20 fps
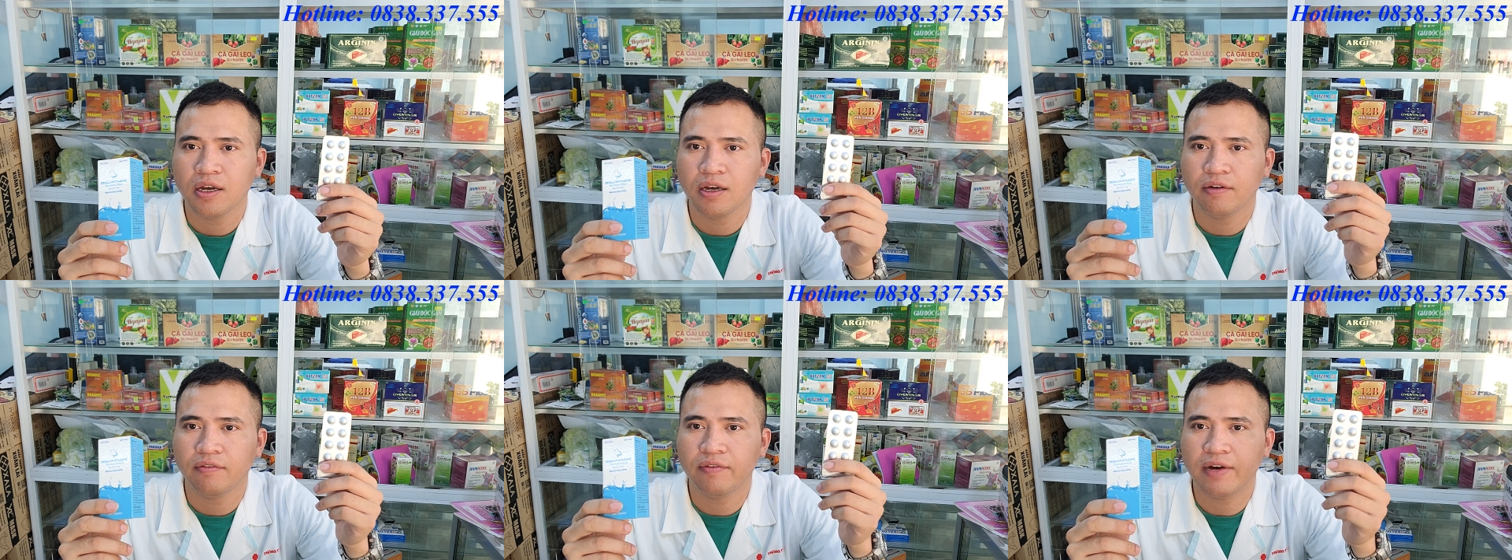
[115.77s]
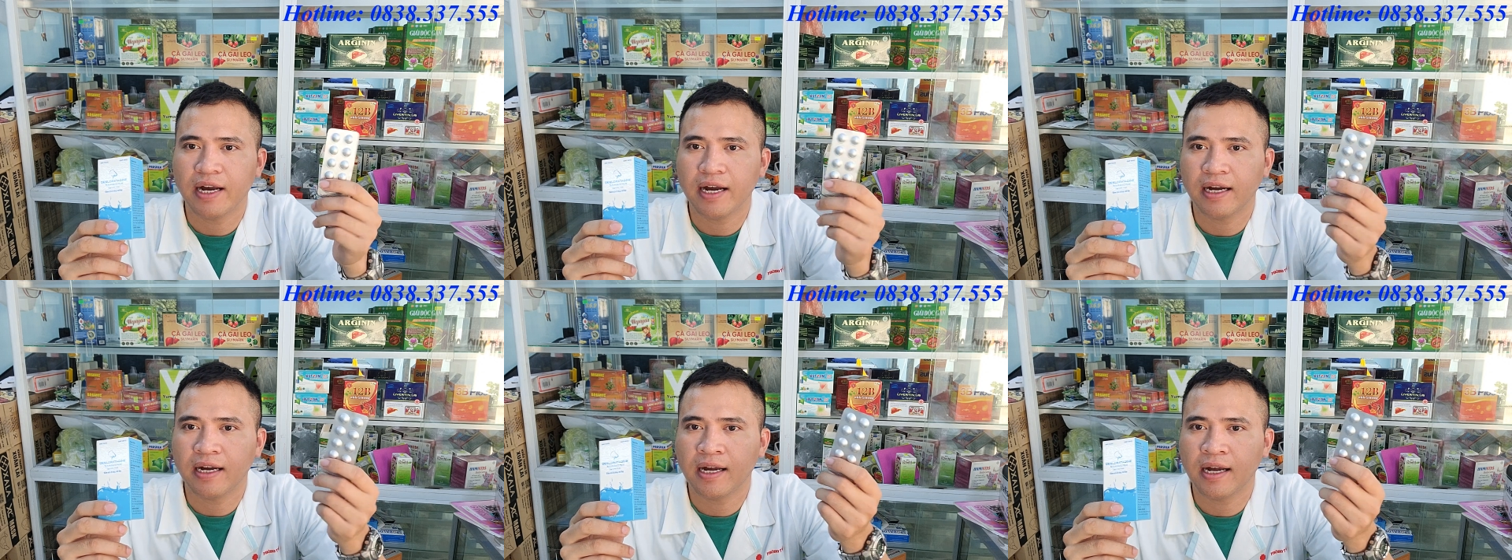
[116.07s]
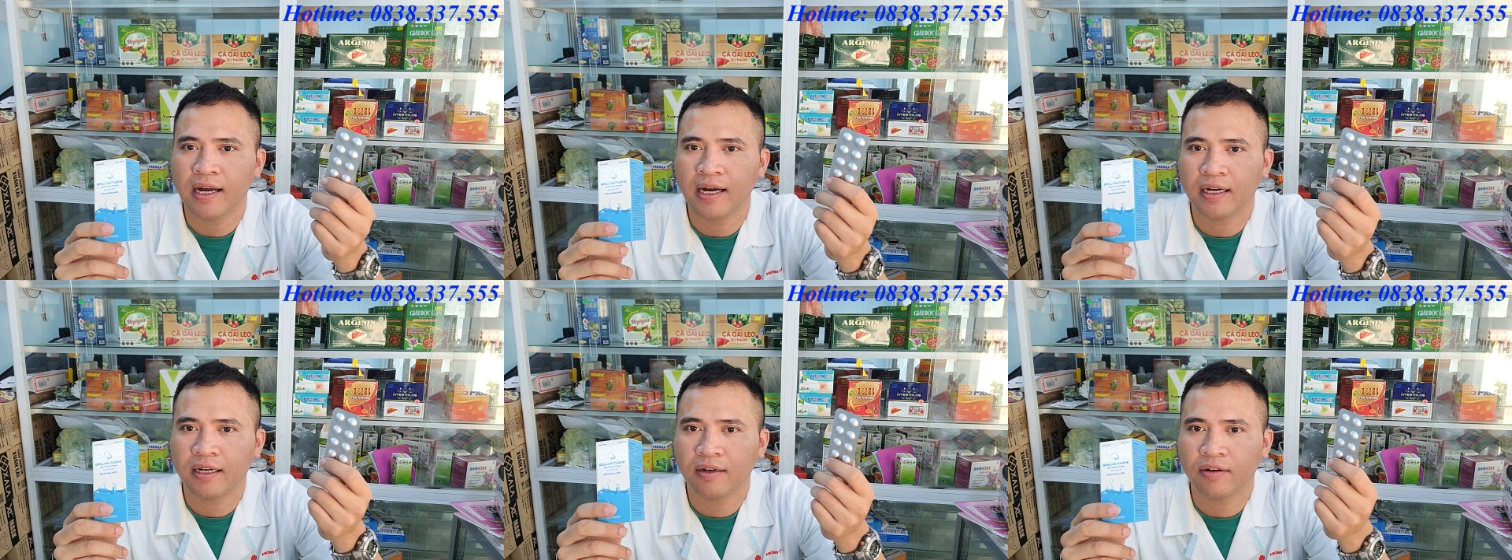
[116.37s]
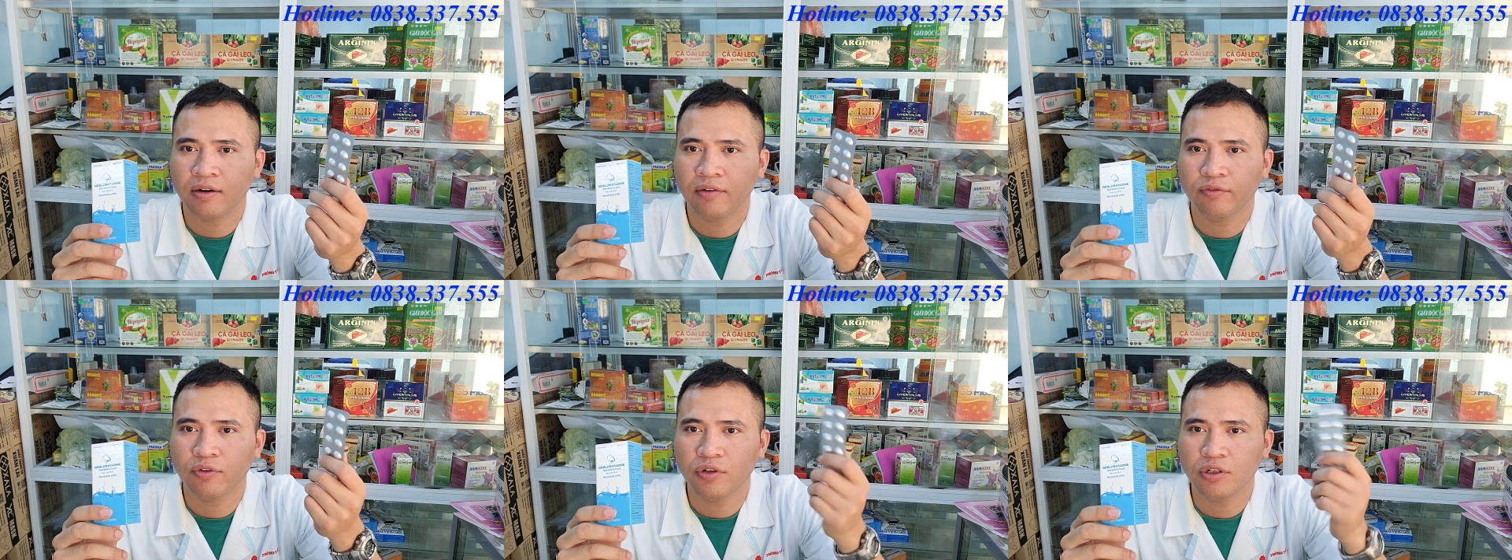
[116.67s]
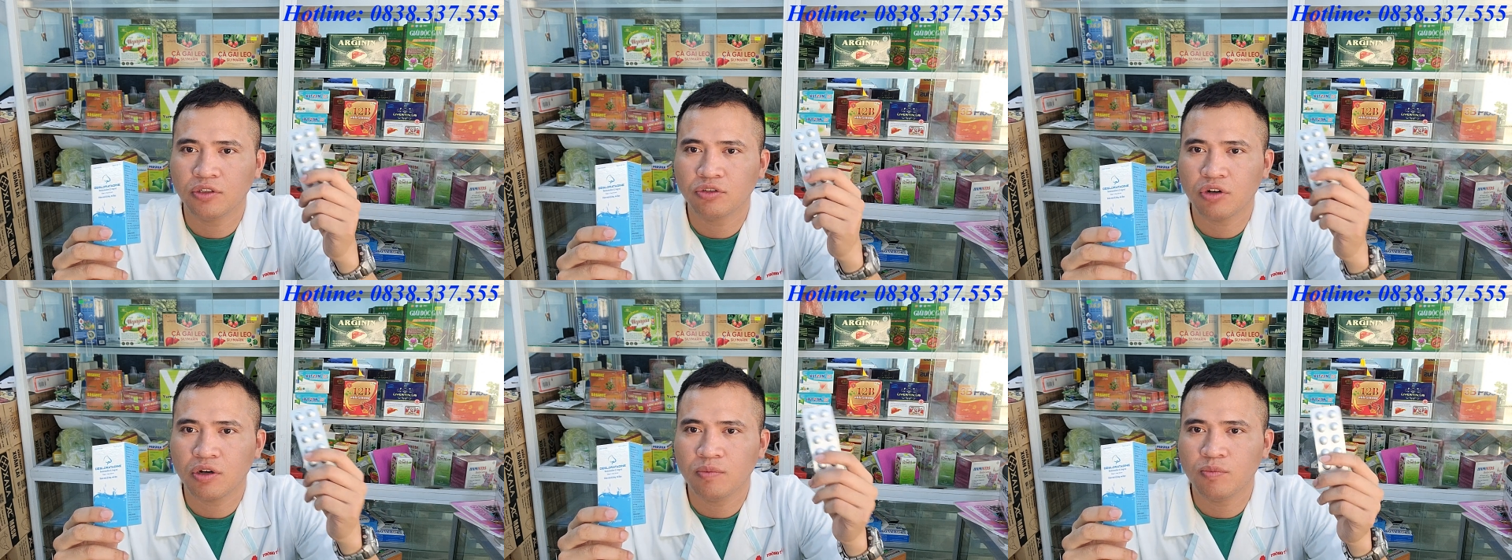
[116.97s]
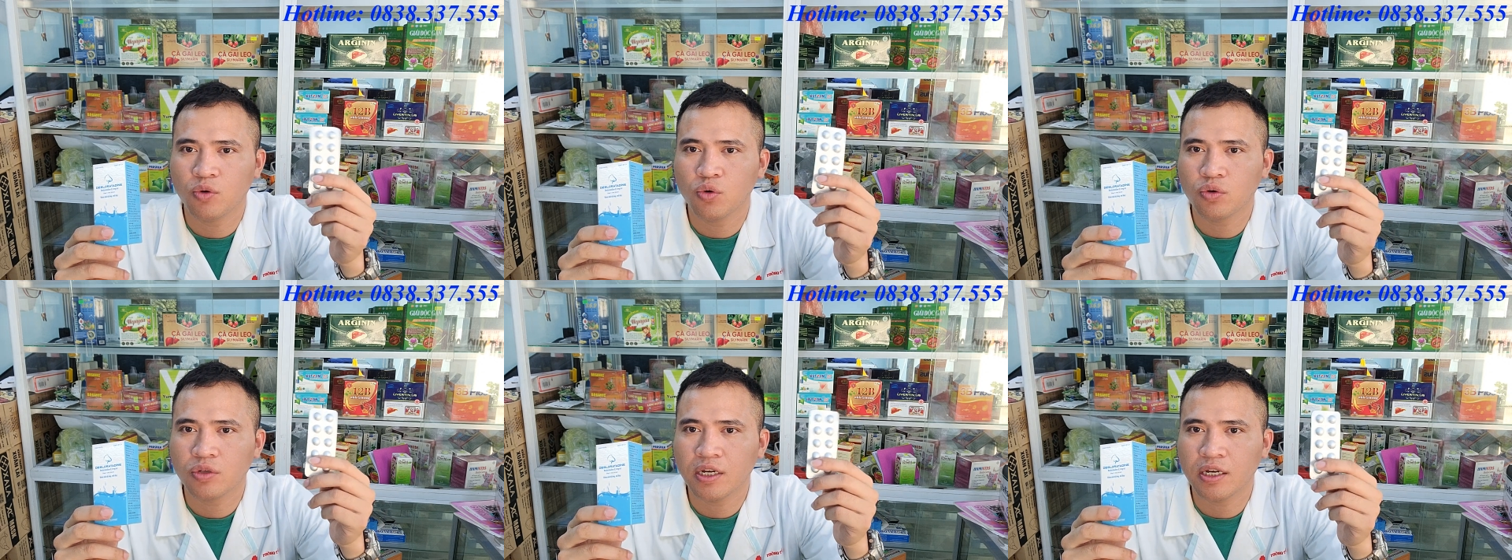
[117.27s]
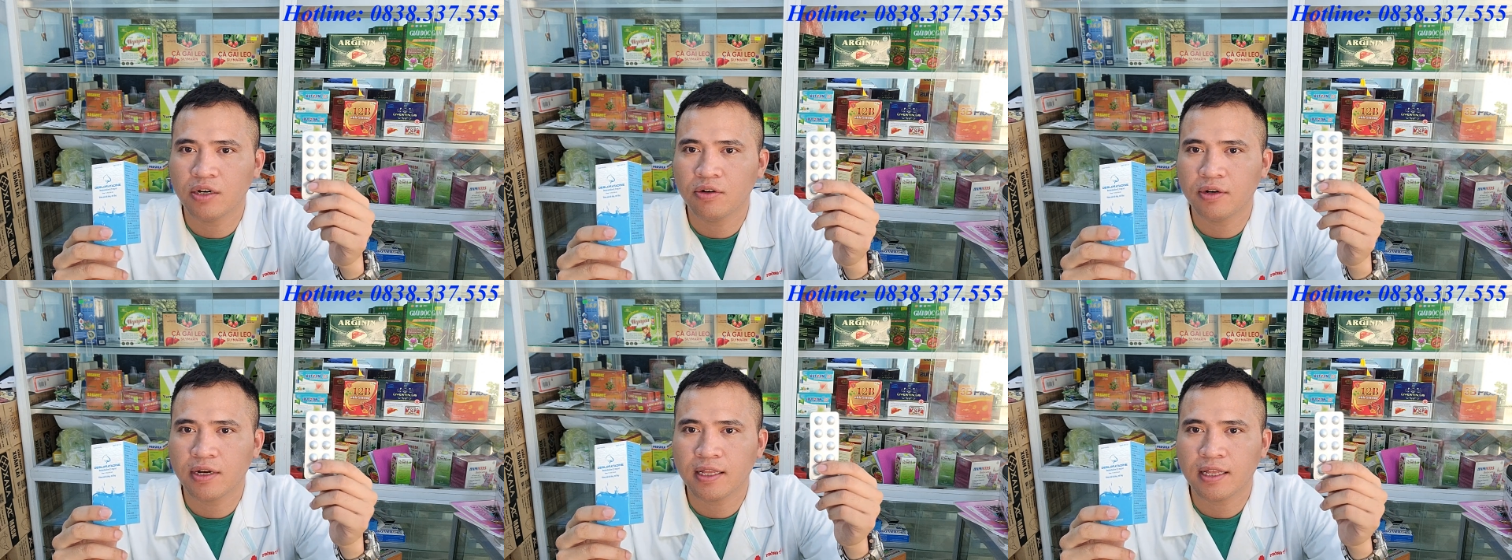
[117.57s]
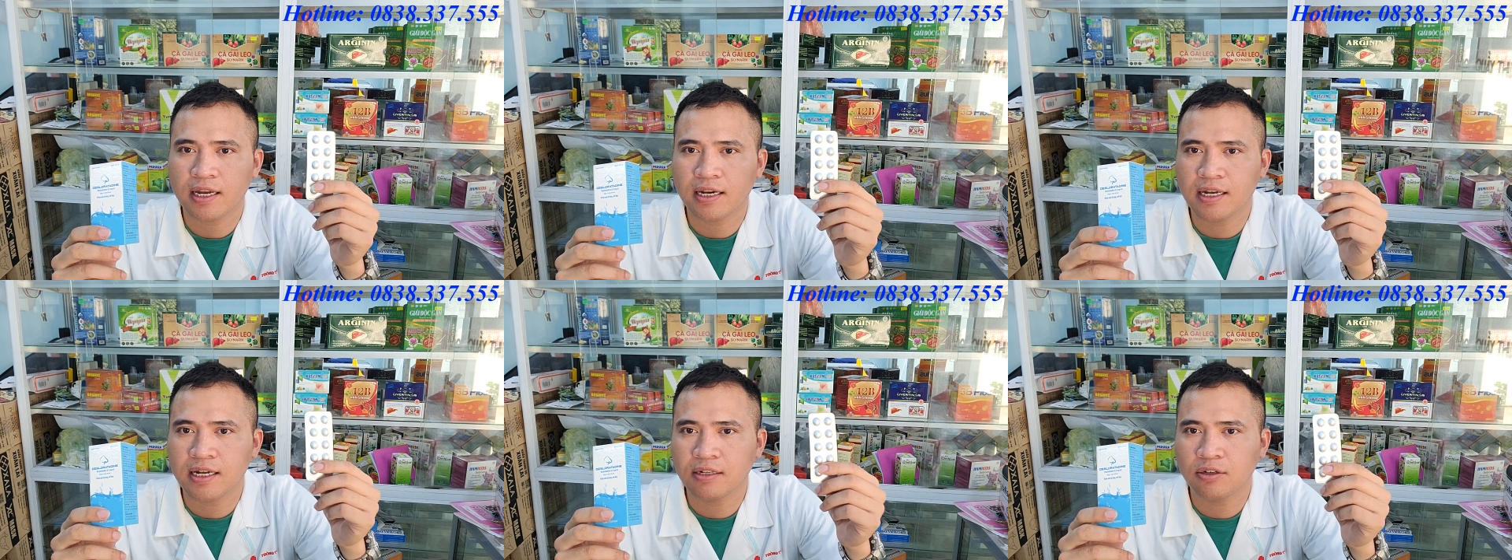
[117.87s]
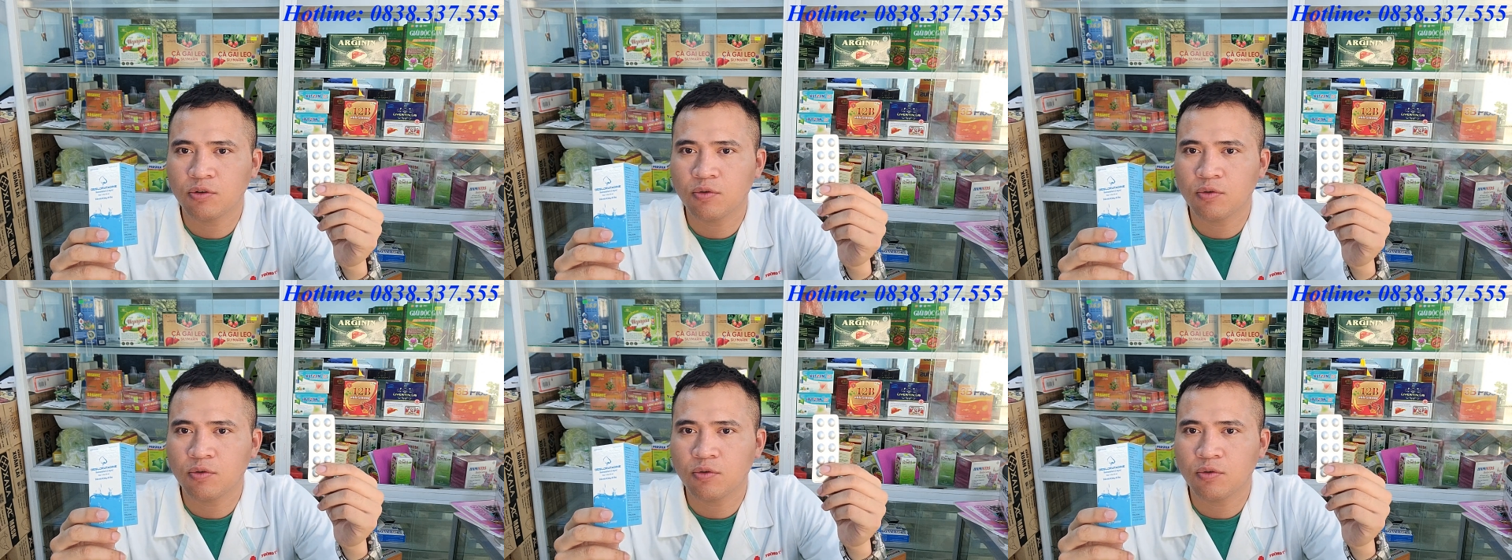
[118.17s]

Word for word: và còn phụ nữ cho con bú thì noratadin